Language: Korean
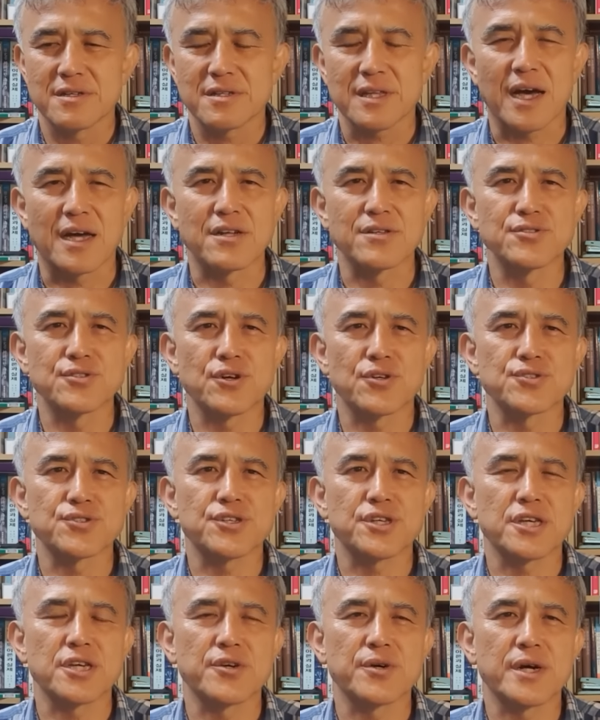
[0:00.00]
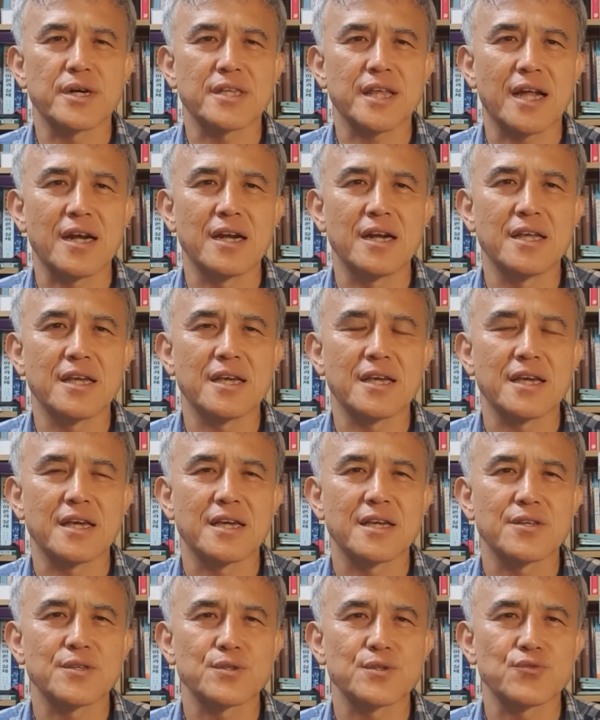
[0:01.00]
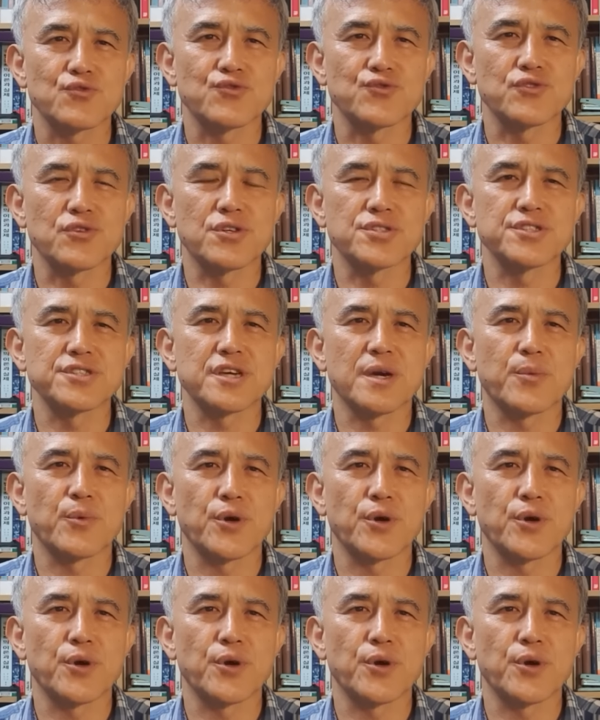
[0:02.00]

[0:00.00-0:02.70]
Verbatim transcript: 다른 정치인과 달리 두드러지게